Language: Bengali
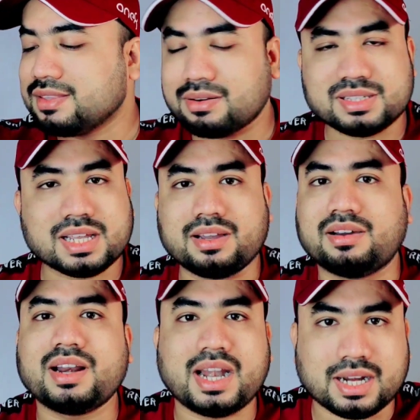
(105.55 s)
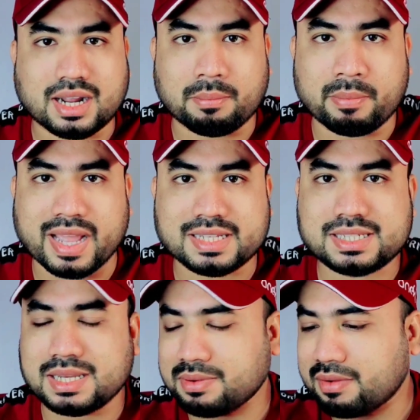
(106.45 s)
দ্যাট ওয়াজ আ গ্রেট কাম ব্যাক
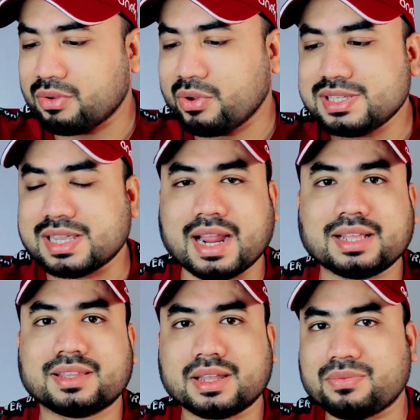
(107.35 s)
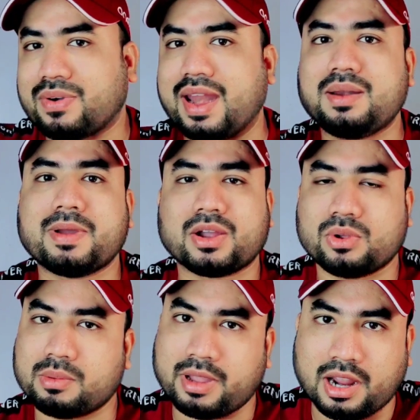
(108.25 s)
যেভাবে ওই জায়গা থেকে ফাইট ব্যাক
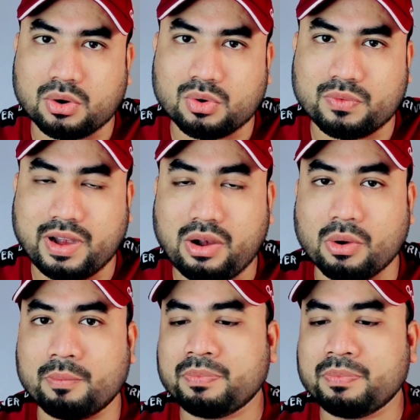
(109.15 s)
করে বেঙ্গালুরু ফিরলো